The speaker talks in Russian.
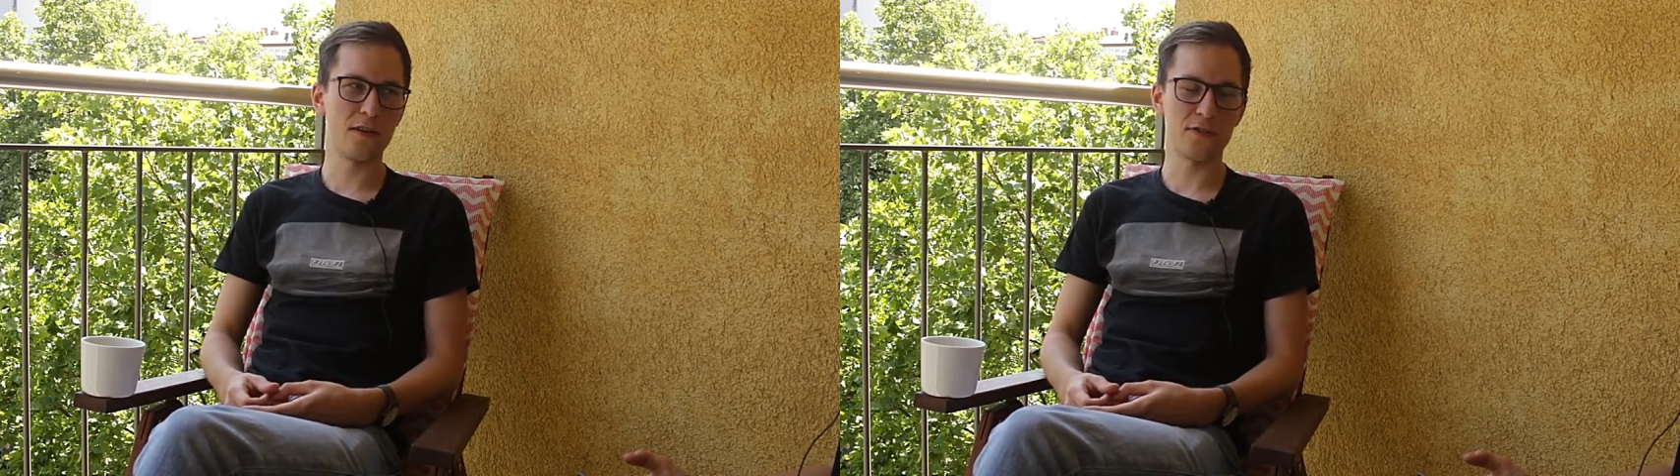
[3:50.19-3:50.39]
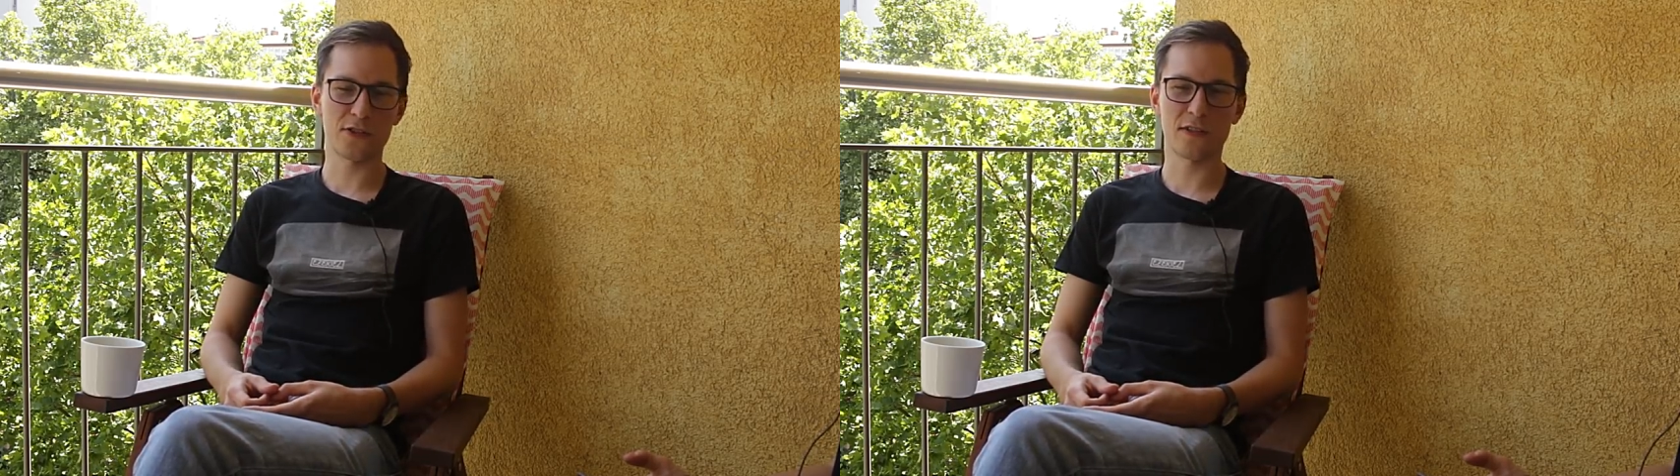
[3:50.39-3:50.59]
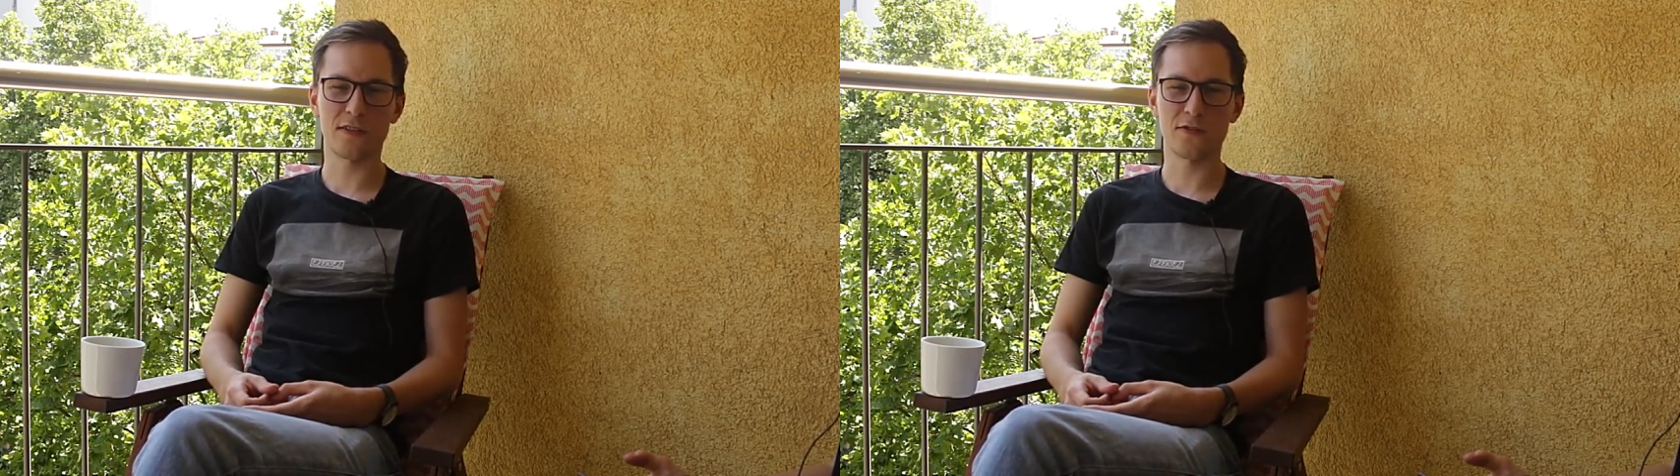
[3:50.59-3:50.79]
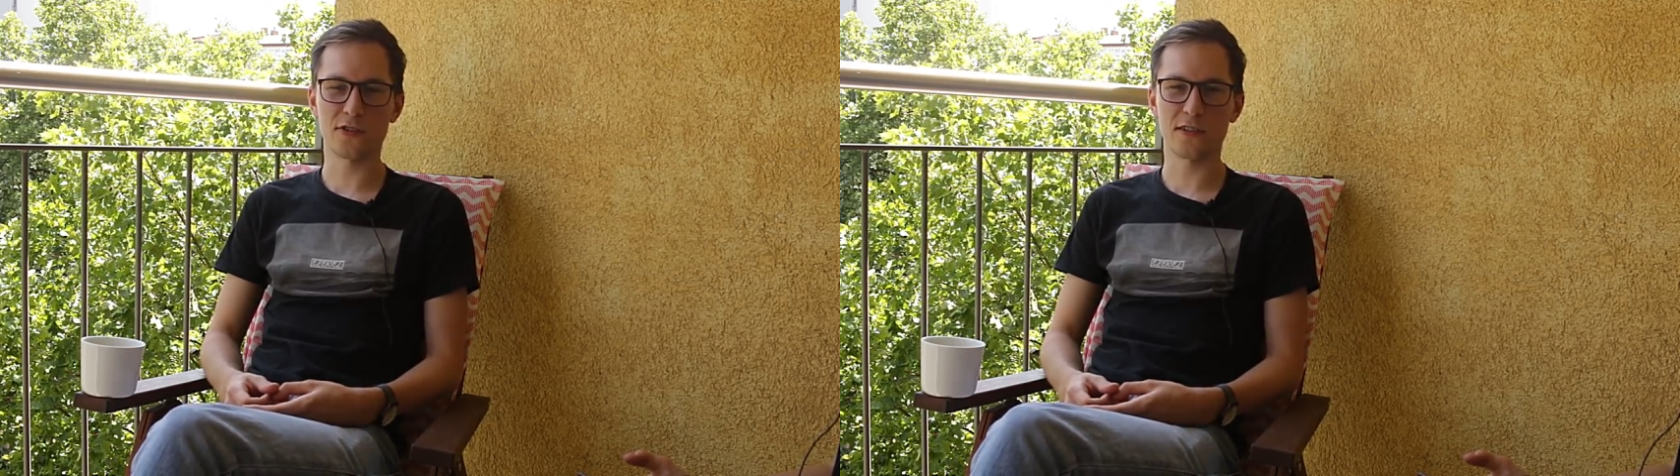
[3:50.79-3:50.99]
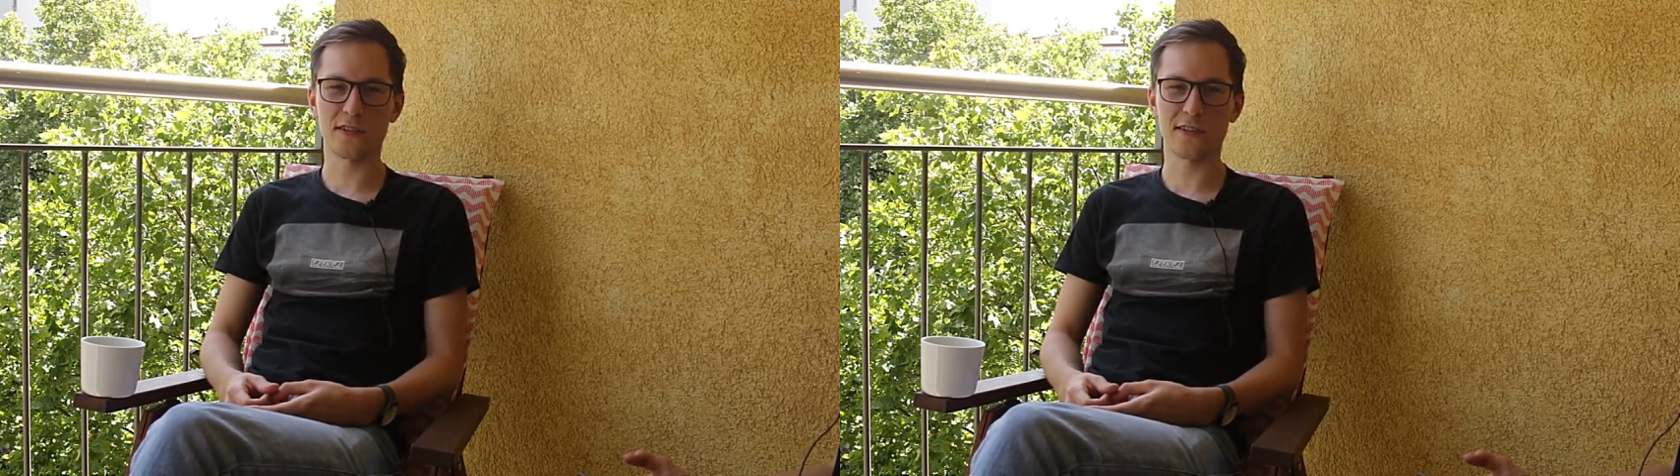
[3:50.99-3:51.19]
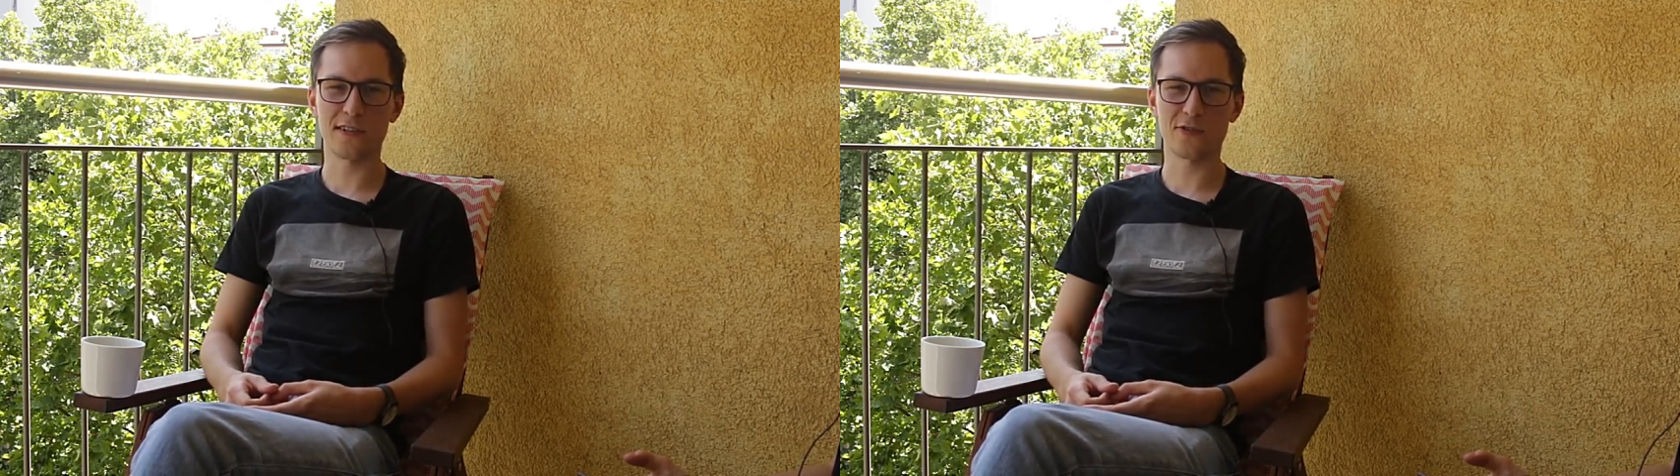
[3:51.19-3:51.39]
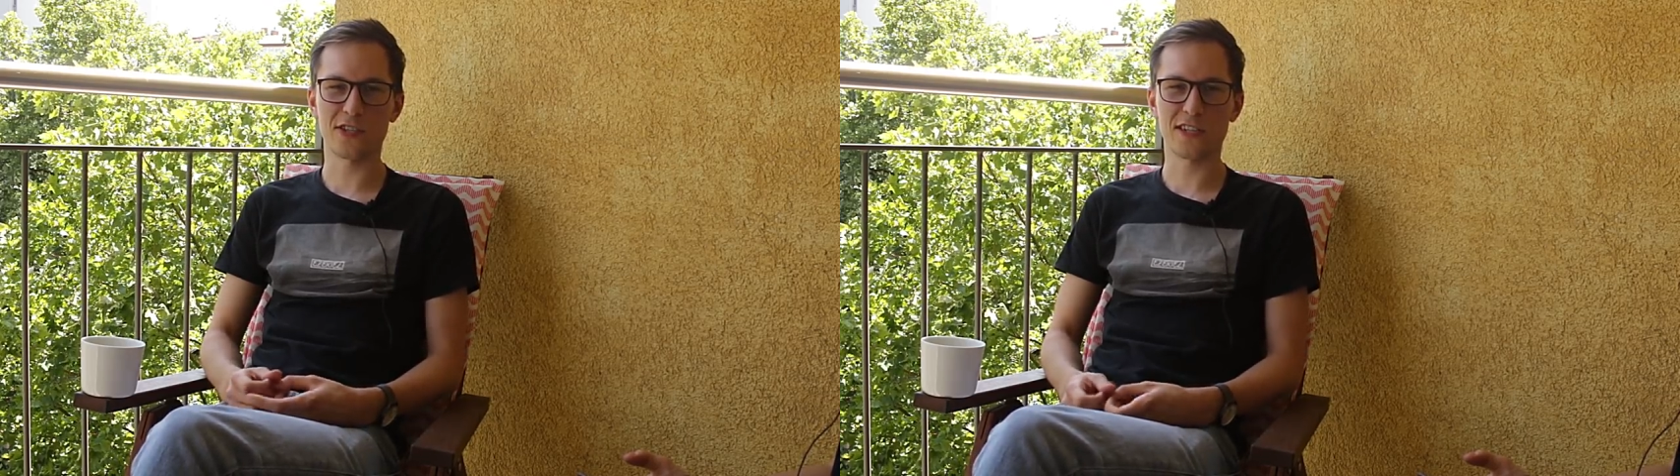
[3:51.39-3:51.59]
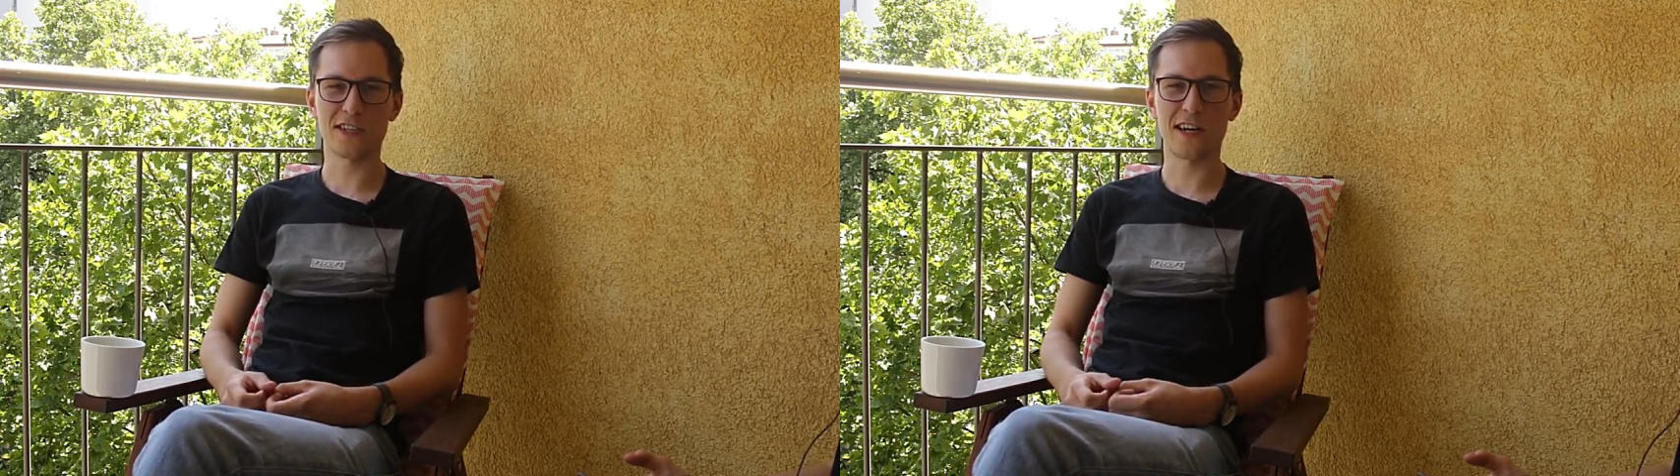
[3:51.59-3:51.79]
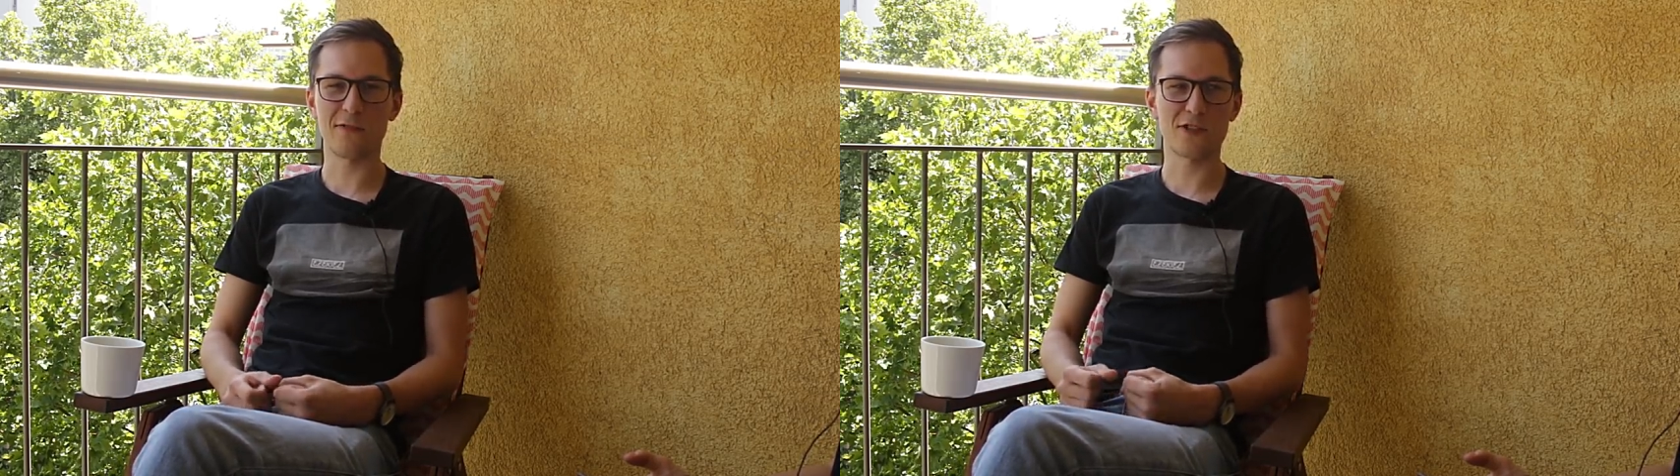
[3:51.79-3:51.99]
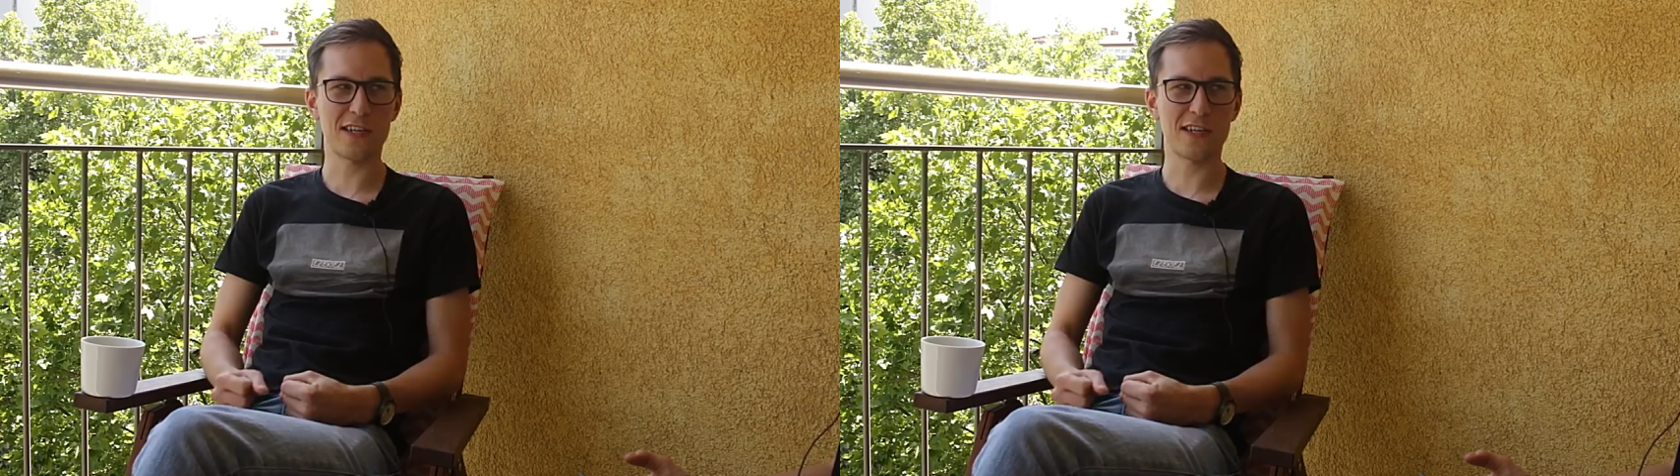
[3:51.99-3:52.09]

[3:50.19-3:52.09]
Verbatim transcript: Нужно, нужно изучать Java.